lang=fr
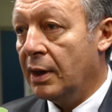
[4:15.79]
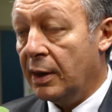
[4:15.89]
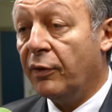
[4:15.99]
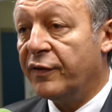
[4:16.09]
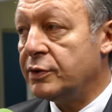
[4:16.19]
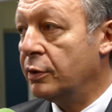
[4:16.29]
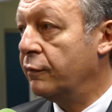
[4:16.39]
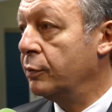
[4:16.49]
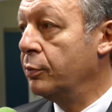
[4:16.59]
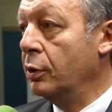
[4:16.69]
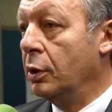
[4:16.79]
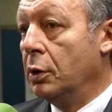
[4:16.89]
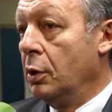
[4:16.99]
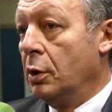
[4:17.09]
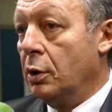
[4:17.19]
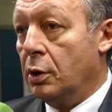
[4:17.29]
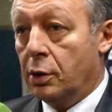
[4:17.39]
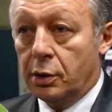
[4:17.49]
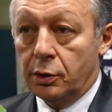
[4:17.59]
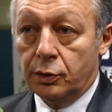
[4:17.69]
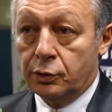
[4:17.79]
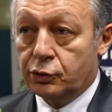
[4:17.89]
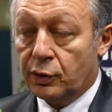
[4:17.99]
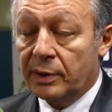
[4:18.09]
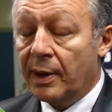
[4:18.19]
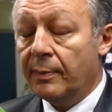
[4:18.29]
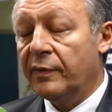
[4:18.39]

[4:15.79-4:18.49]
les professionnels de football, euh, sont les mêmes.